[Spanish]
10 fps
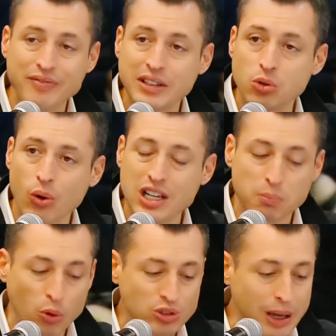ante su
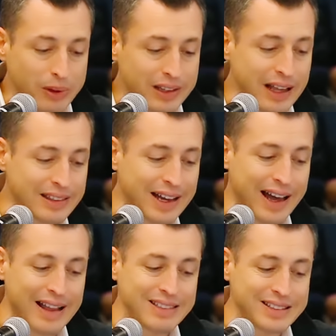responsabilidad
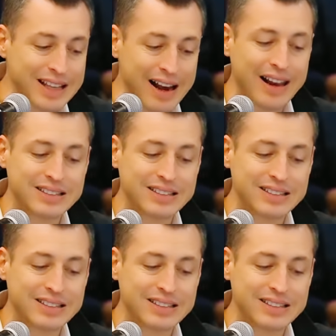de garantizar